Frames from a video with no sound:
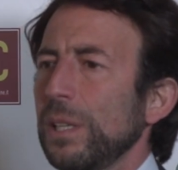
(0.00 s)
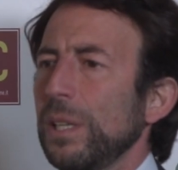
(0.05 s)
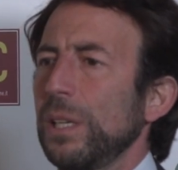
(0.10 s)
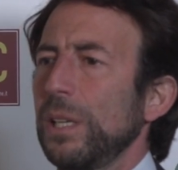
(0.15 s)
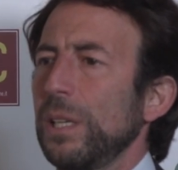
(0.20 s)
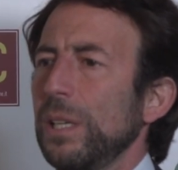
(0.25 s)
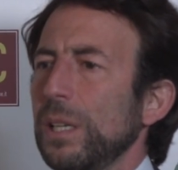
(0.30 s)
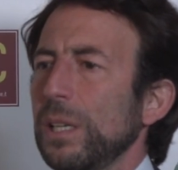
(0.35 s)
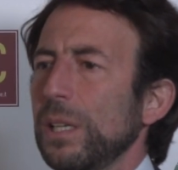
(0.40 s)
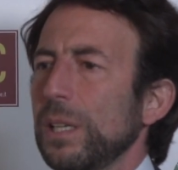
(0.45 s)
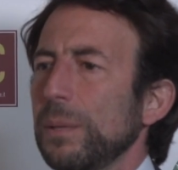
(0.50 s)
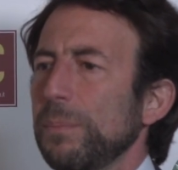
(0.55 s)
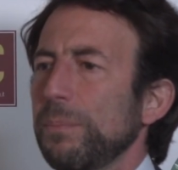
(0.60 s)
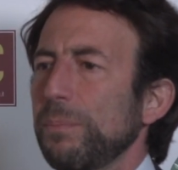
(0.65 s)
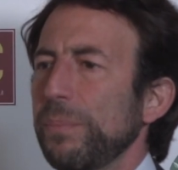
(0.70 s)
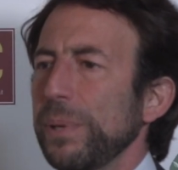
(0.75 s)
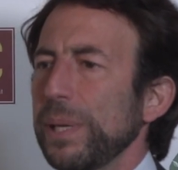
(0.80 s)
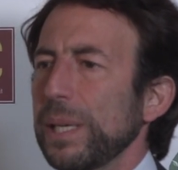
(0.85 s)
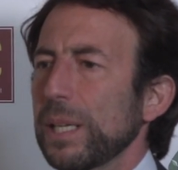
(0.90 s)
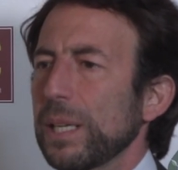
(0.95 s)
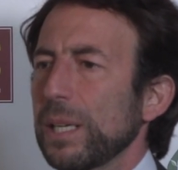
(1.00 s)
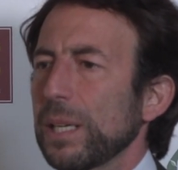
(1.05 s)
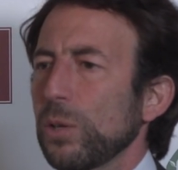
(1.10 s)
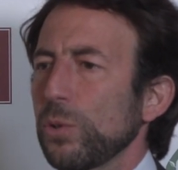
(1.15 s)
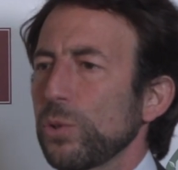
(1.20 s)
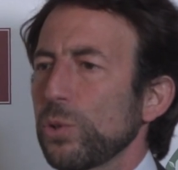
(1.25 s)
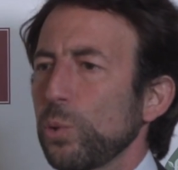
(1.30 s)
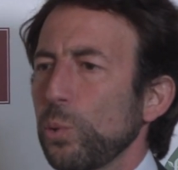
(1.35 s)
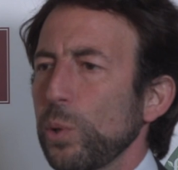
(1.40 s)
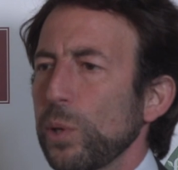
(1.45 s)
eh, per
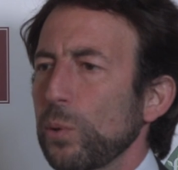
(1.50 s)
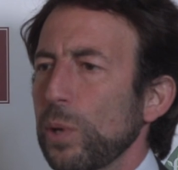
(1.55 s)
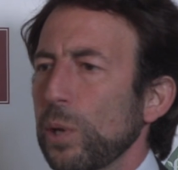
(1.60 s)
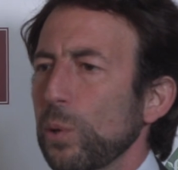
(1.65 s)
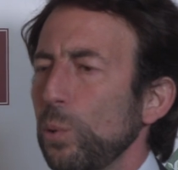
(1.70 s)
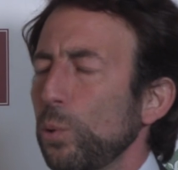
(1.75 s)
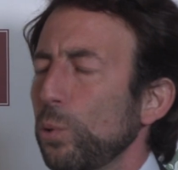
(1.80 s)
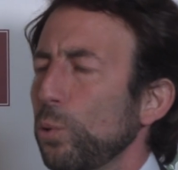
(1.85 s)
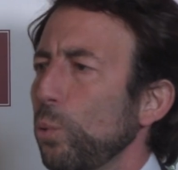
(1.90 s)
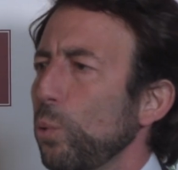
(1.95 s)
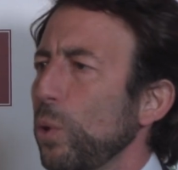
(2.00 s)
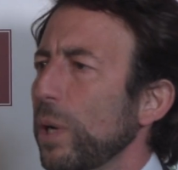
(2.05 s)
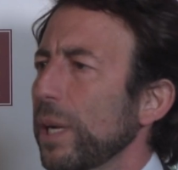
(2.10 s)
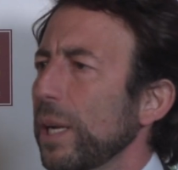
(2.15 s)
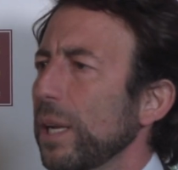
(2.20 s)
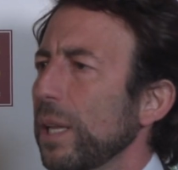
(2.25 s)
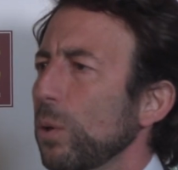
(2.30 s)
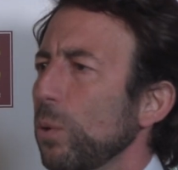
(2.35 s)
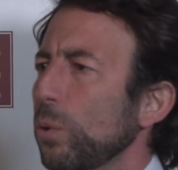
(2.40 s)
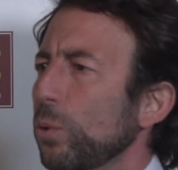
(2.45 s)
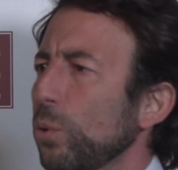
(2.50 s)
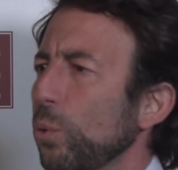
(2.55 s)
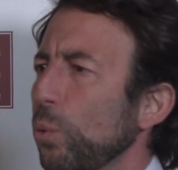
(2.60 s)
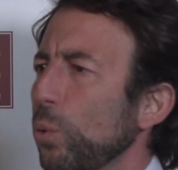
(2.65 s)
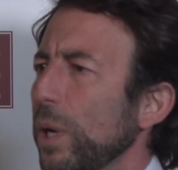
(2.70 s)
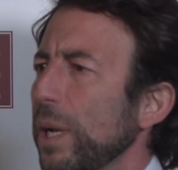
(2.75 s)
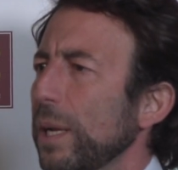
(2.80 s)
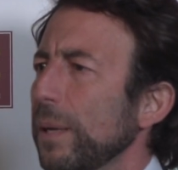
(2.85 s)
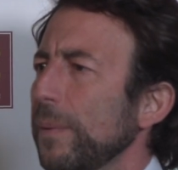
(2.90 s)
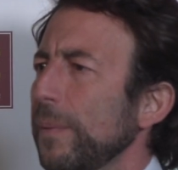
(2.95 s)
costruire una cultura che è la
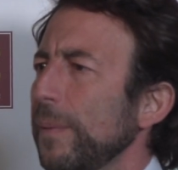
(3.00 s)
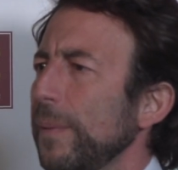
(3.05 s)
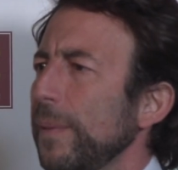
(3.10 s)
cultura